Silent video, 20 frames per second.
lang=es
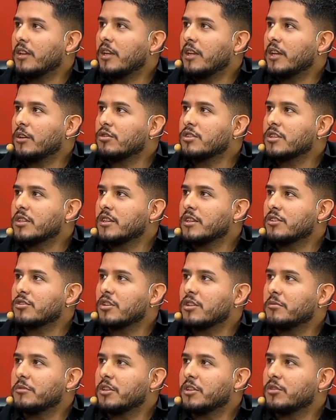y que no se queden
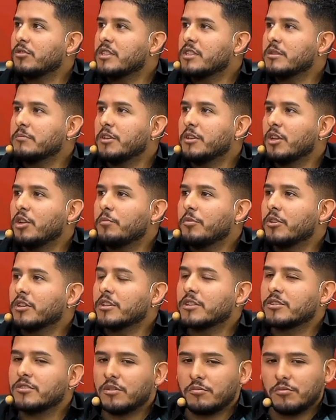solamente con el seminario,
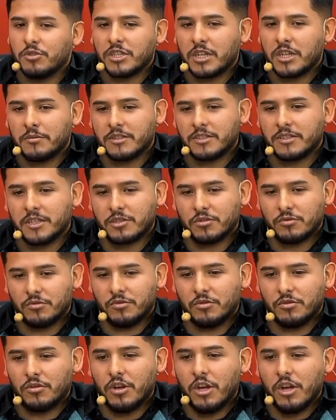porque sino muchas veces
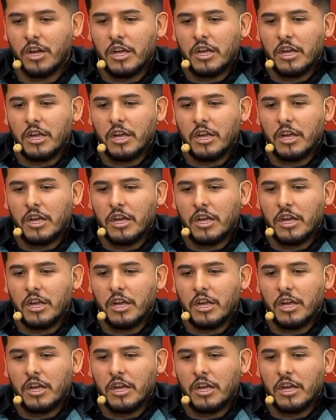uno